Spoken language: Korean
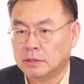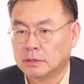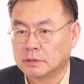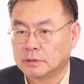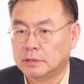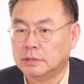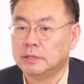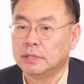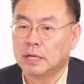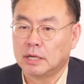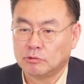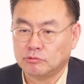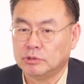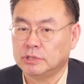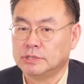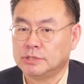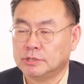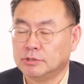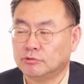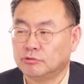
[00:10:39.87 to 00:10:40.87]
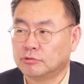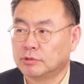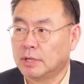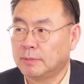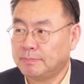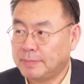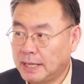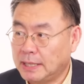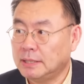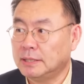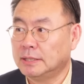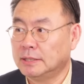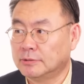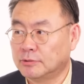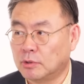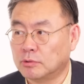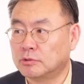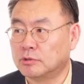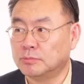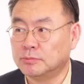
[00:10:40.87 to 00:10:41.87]
그래야 우리 지수가 빨리
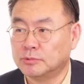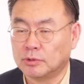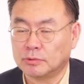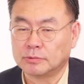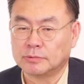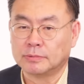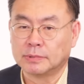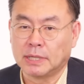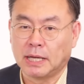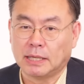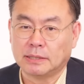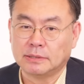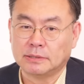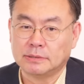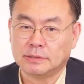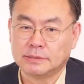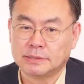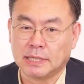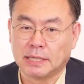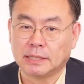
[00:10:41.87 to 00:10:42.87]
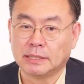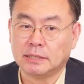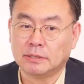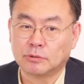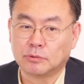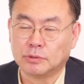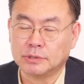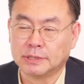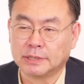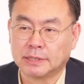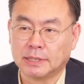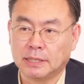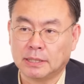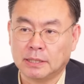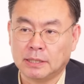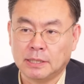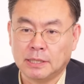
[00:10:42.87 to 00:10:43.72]
성큼성큼 가는 장일 거니까